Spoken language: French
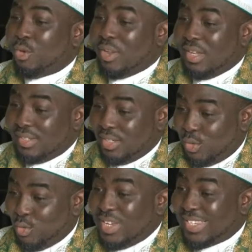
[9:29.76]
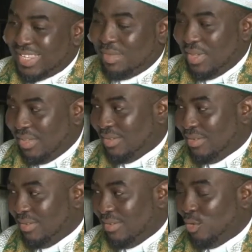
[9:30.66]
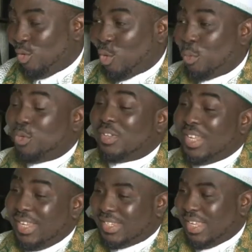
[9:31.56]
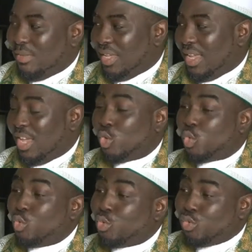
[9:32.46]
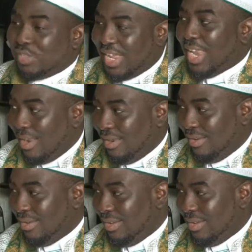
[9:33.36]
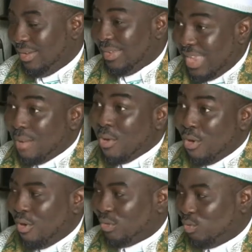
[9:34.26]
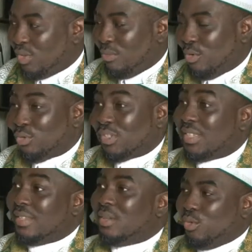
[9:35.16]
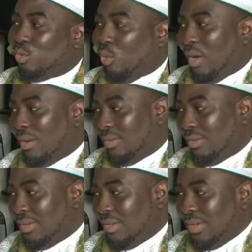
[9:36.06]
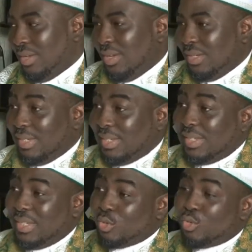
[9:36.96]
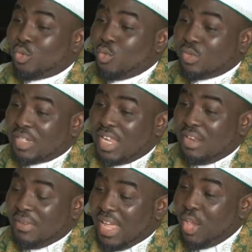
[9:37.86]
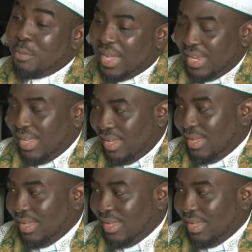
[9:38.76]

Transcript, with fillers: organisation islamique, une communauté islamique est sous tutelle d'abord, tout d'abord de cet État de droit. C'est-à-dire tout ce qu'il va émaner